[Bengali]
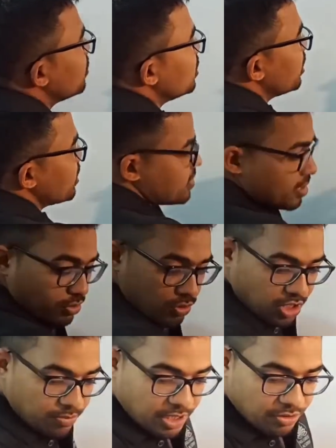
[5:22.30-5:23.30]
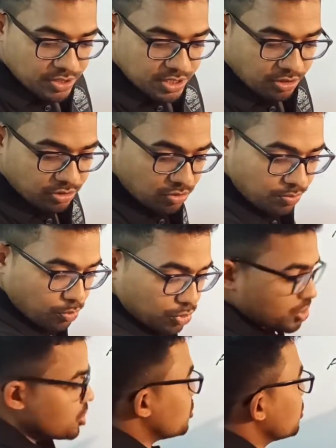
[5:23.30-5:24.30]
বিএসি কোণের মান রয়েছে কত
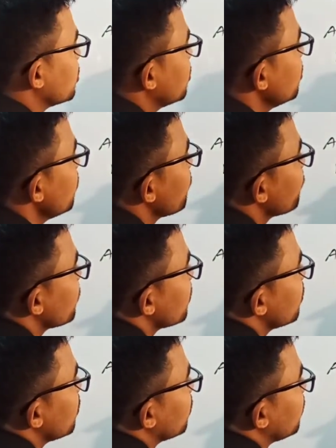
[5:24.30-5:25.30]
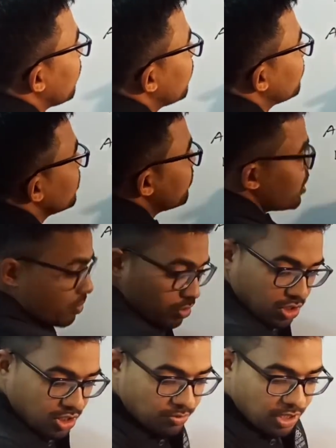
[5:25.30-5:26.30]
পঁচিশ ডিগ্রি তাহলে আমাদের বের
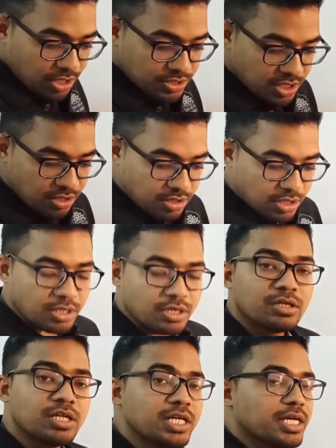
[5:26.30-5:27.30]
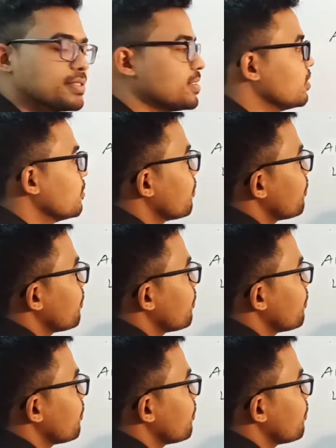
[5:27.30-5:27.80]
করতে কি বলা হয়েছে ডিএসি